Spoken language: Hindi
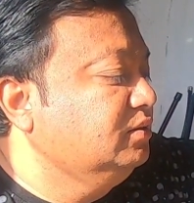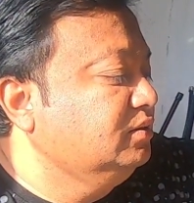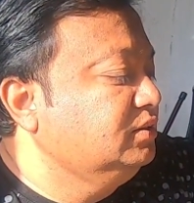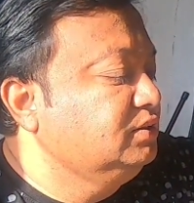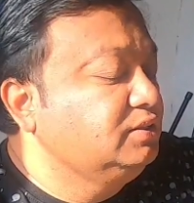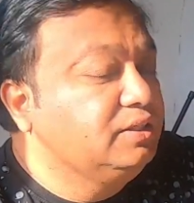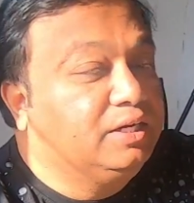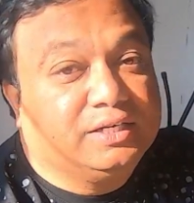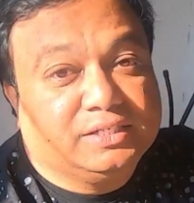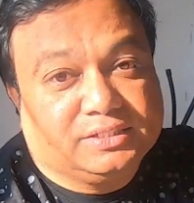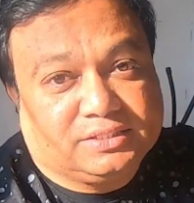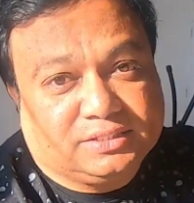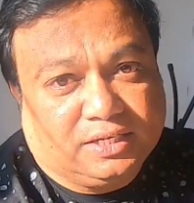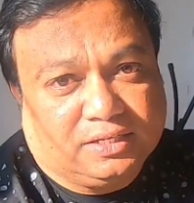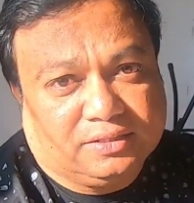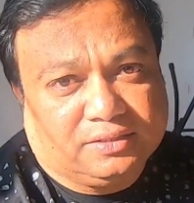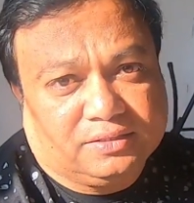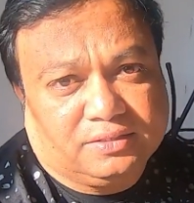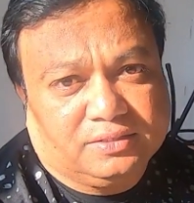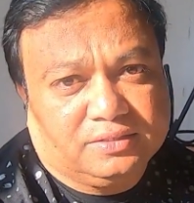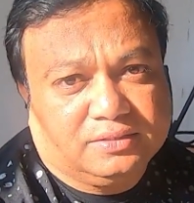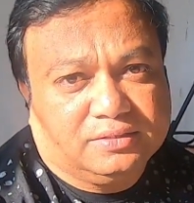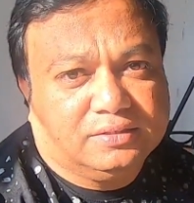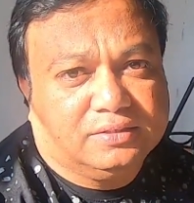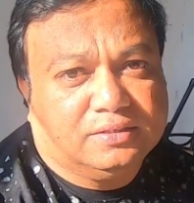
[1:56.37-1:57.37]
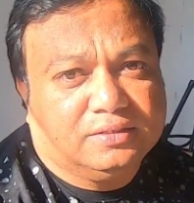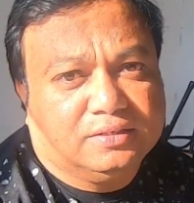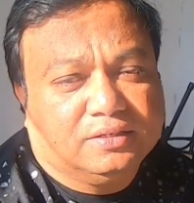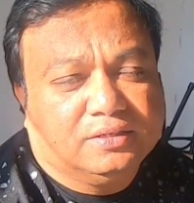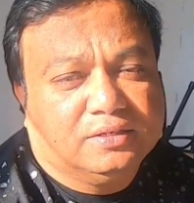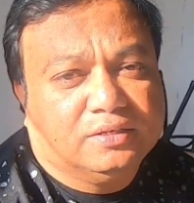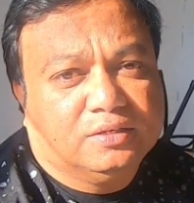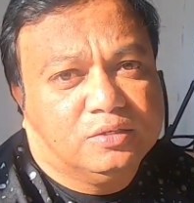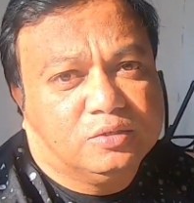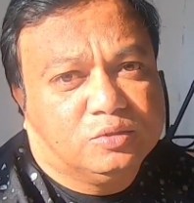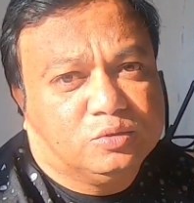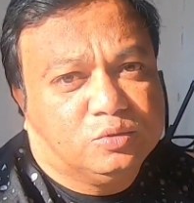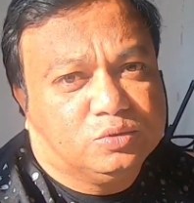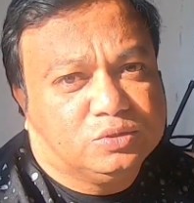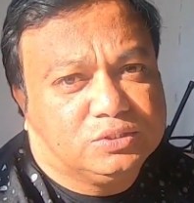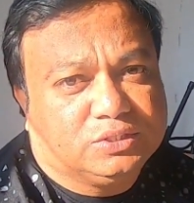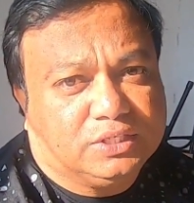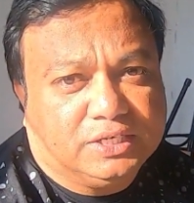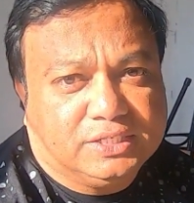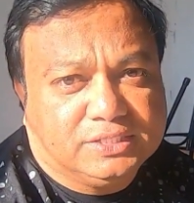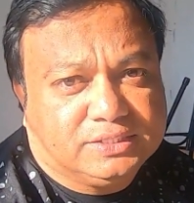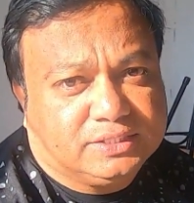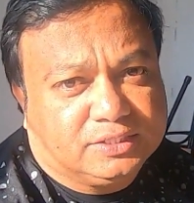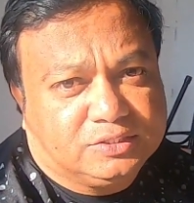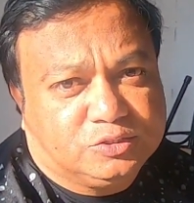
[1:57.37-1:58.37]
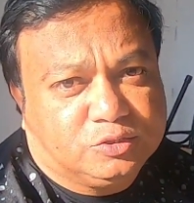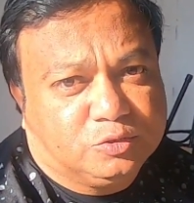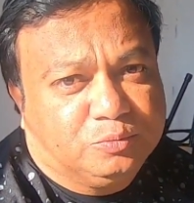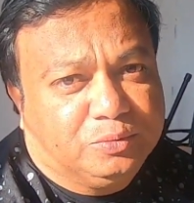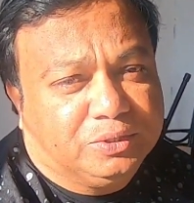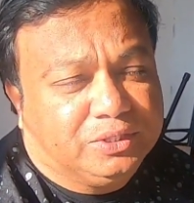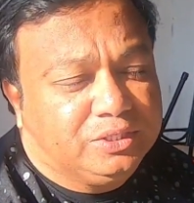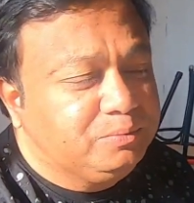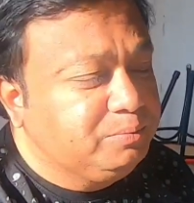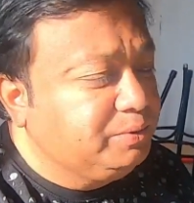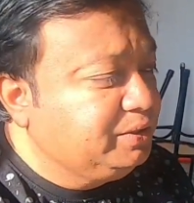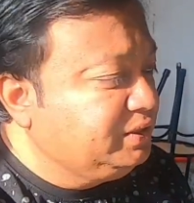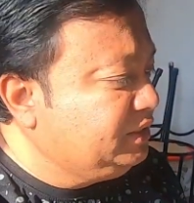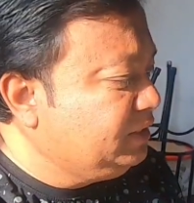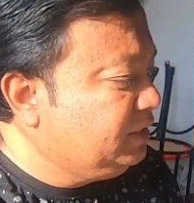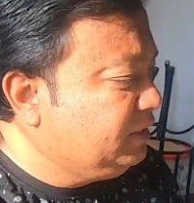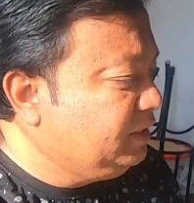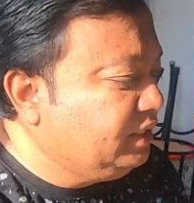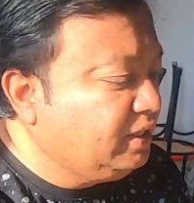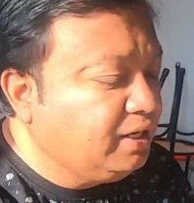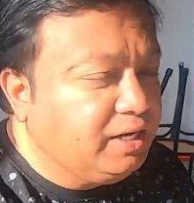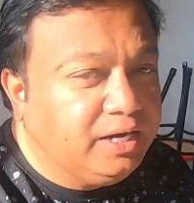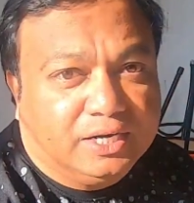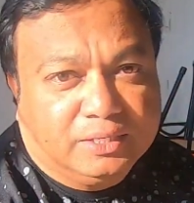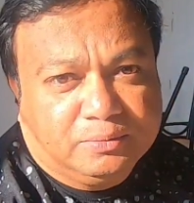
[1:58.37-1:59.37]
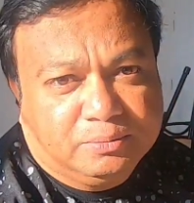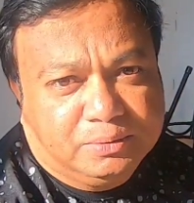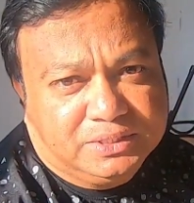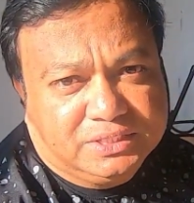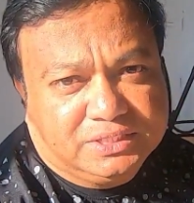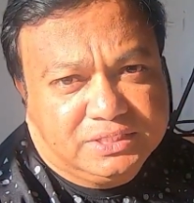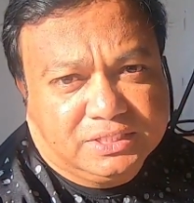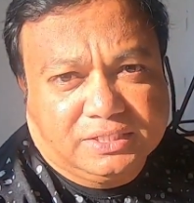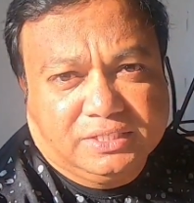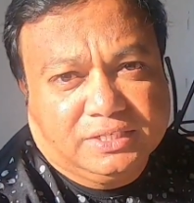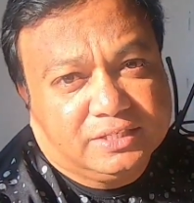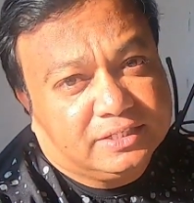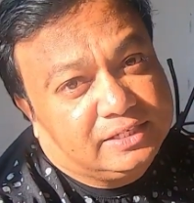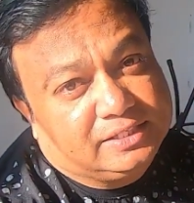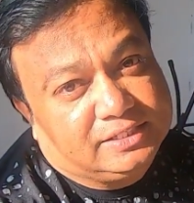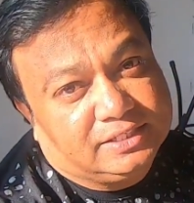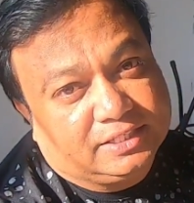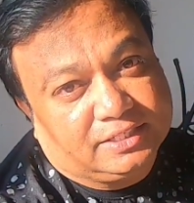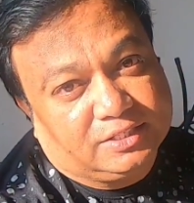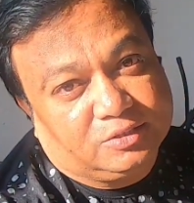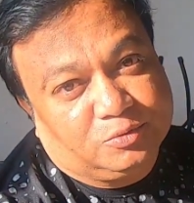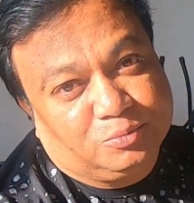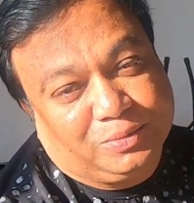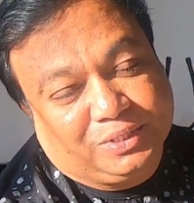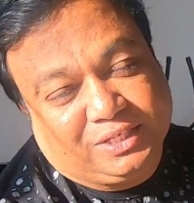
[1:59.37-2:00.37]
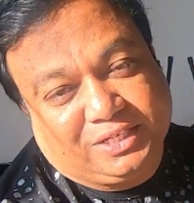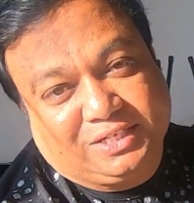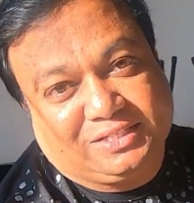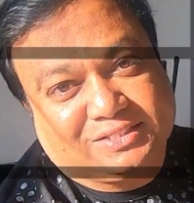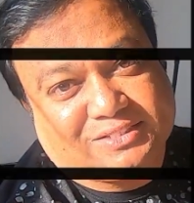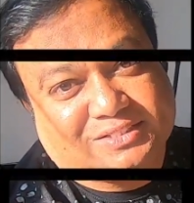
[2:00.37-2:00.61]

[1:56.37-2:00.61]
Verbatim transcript: साढ़े सात तो साढ़े सात सुबह के बजे है आठ बजे तक निकल जाता हूँ मैं यहाँ